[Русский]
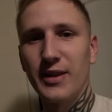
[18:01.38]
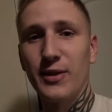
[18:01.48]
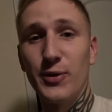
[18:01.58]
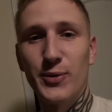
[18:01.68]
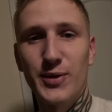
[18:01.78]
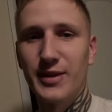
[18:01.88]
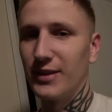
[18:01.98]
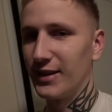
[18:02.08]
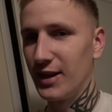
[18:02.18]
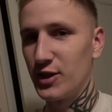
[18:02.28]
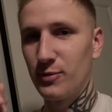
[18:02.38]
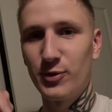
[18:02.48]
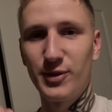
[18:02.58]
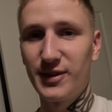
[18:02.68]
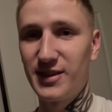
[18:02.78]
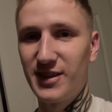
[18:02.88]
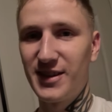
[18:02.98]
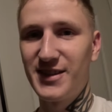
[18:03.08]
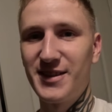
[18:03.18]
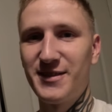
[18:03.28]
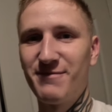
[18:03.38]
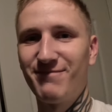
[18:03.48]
Ну и дальше будет интереснее.